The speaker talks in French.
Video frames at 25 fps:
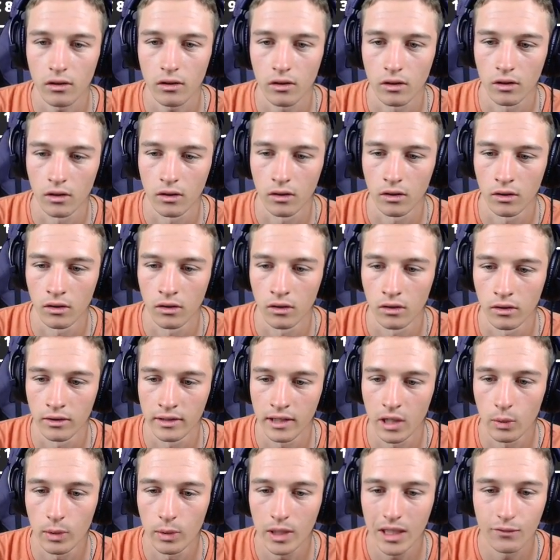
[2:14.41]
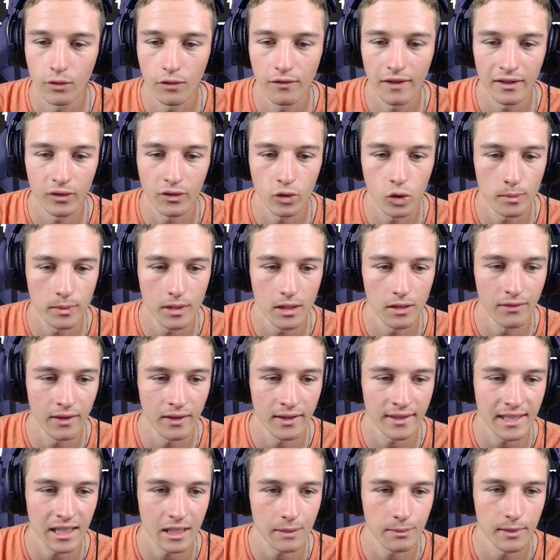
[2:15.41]
Il y a lui qui vaut 22 000,
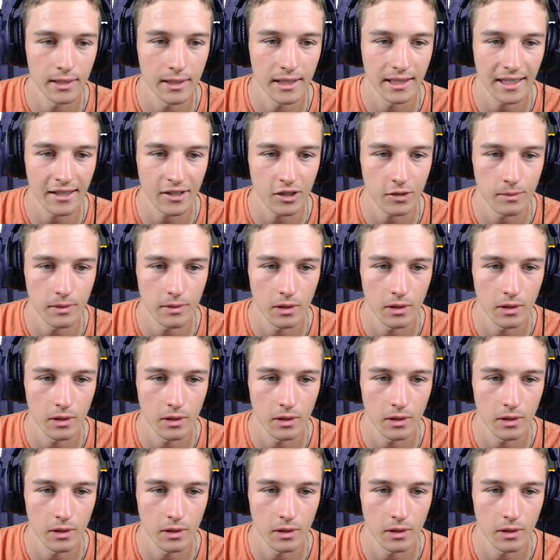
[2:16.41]
27 000, 15